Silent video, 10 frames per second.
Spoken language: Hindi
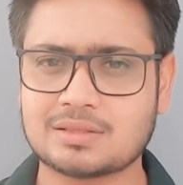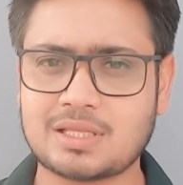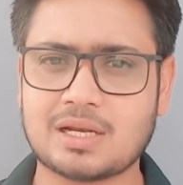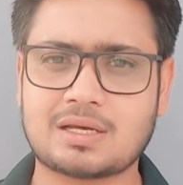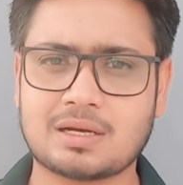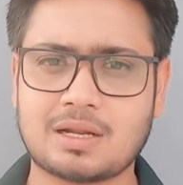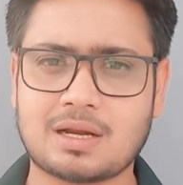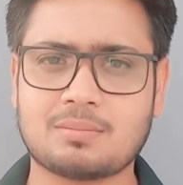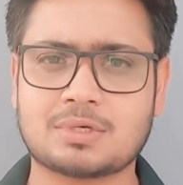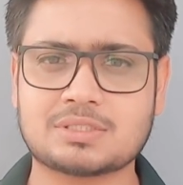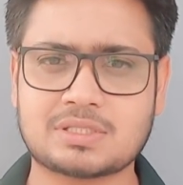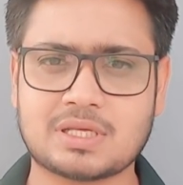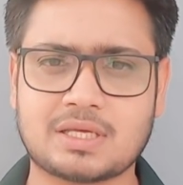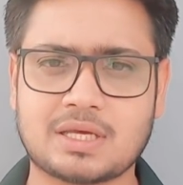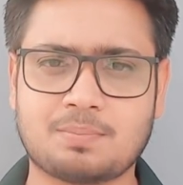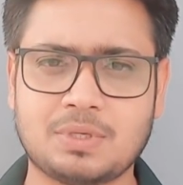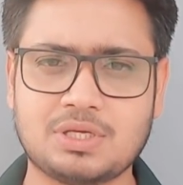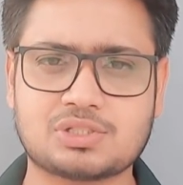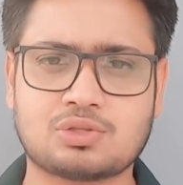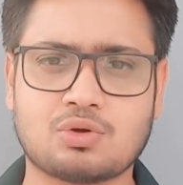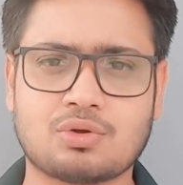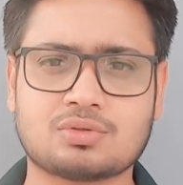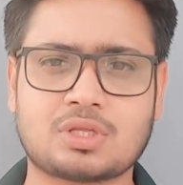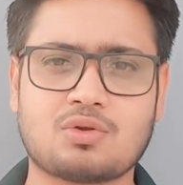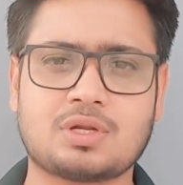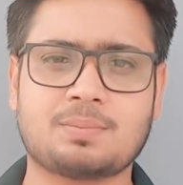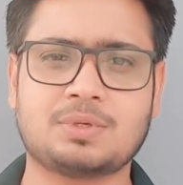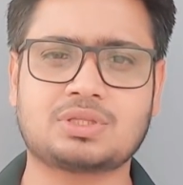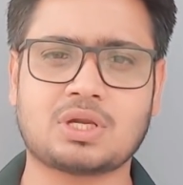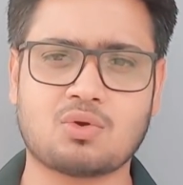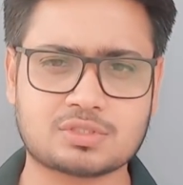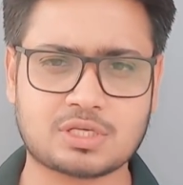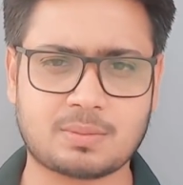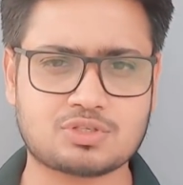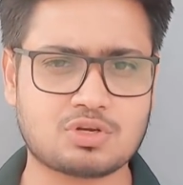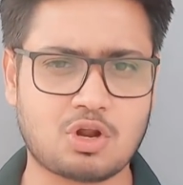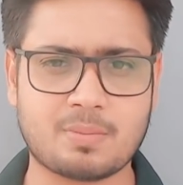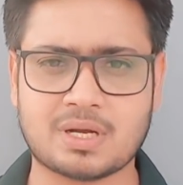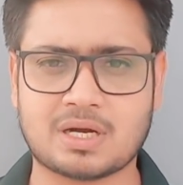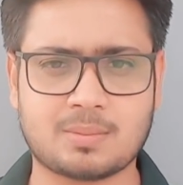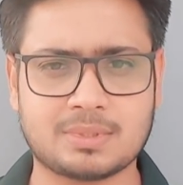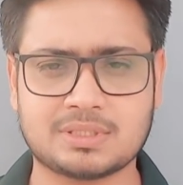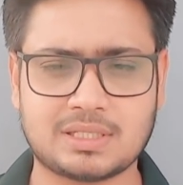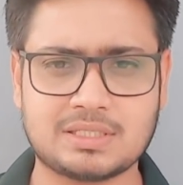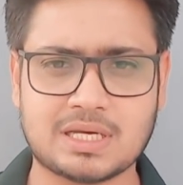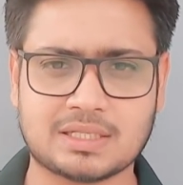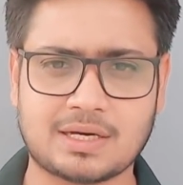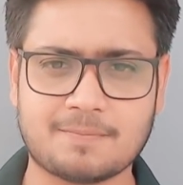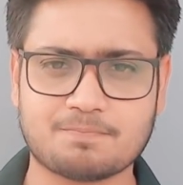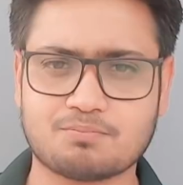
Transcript: तल्ख नरम रिश्ते के बीच दोनों दलों ने बीते लोकसभा चुनाव में गठबंधन किया था